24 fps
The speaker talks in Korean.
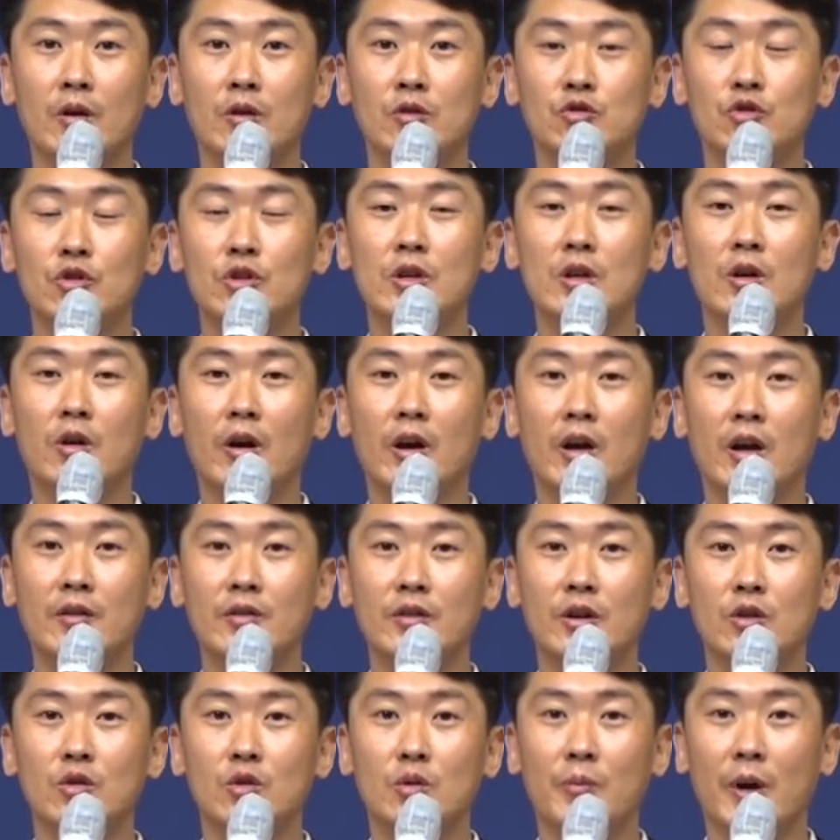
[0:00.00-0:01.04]
주님과의
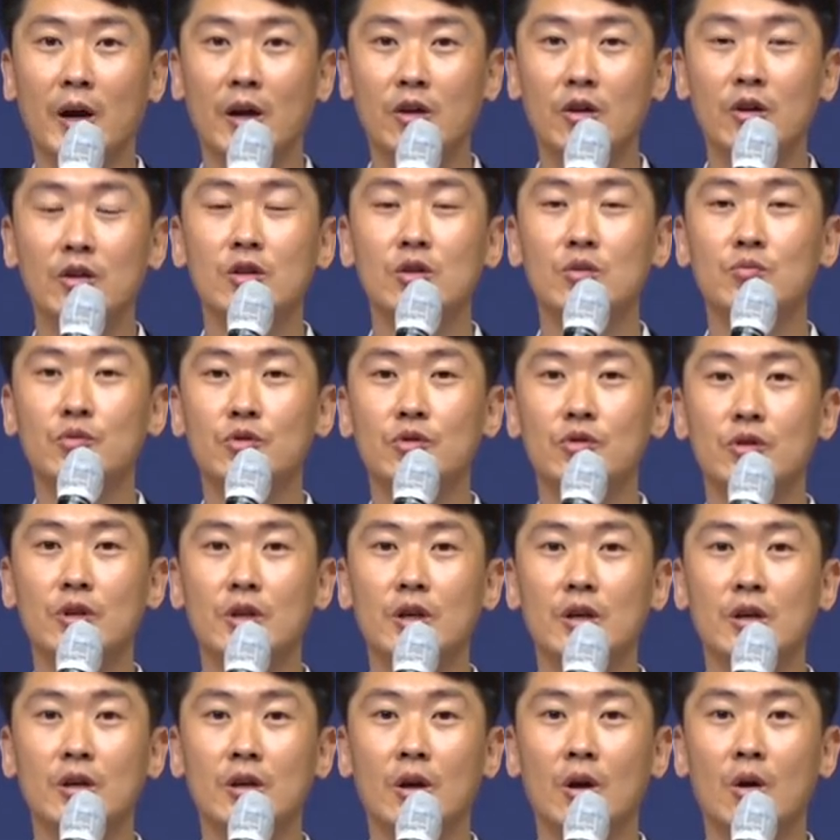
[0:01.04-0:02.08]
관계도 막혀 있는
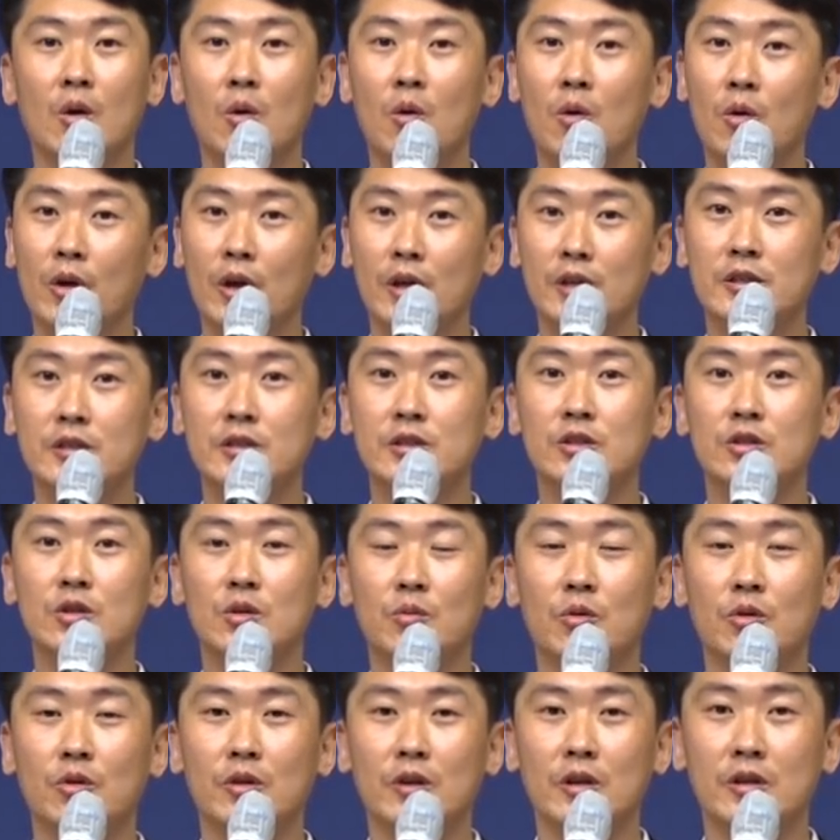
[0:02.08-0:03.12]
분들이 혹 계실지도
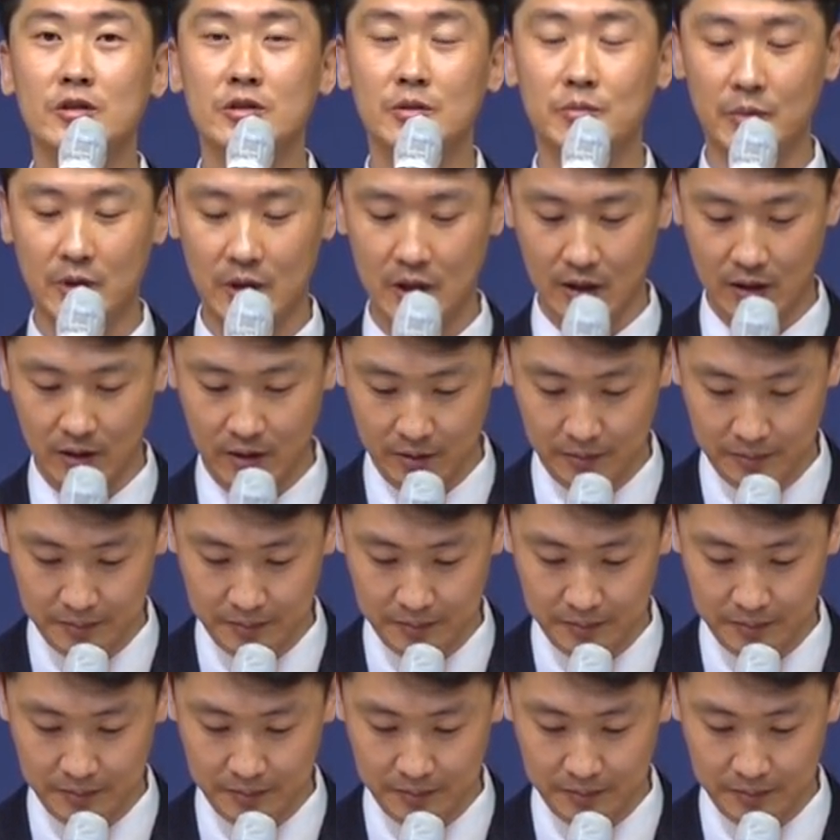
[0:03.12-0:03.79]
모르겠습니다.